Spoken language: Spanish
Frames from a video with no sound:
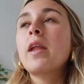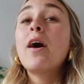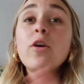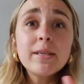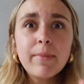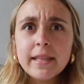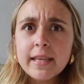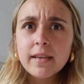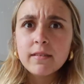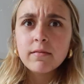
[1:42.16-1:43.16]
Hoy es San
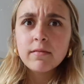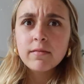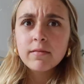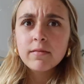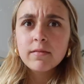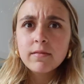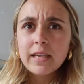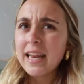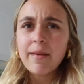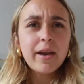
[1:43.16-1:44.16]
Valentín
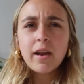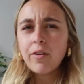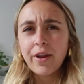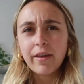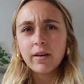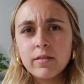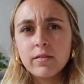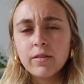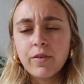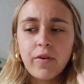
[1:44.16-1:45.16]
y nadie me ha regalado nada.
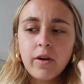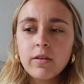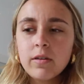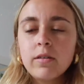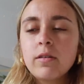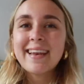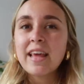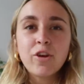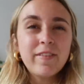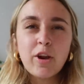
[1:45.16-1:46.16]
The fuck,
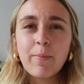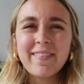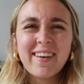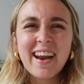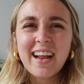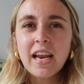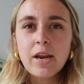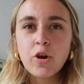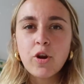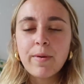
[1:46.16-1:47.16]
traición entre patriarcal que
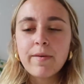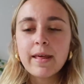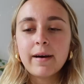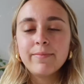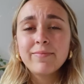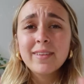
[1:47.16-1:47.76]
no quiero en mi vida.